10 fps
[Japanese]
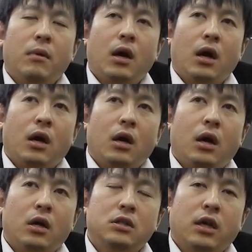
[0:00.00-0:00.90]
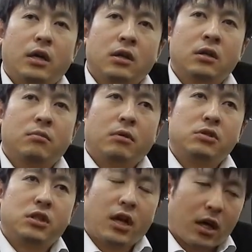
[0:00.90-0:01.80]
まあ、以前、まあ、
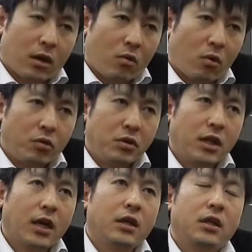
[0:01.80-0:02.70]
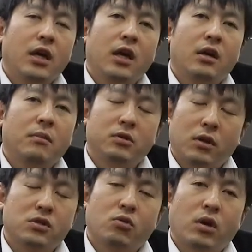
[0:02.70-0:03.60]
うちでご購入いただいて、まあ、
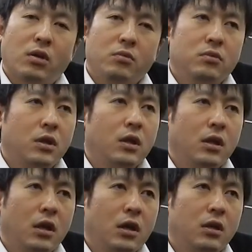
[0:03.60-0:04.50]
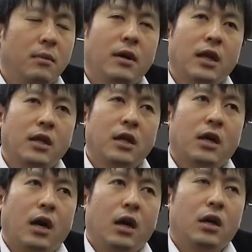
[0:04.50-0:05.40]
それが首都圏の物件でで、まあ、何
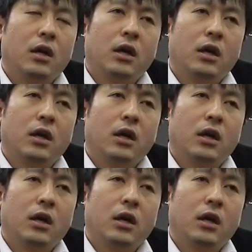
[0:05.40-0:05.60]
年か、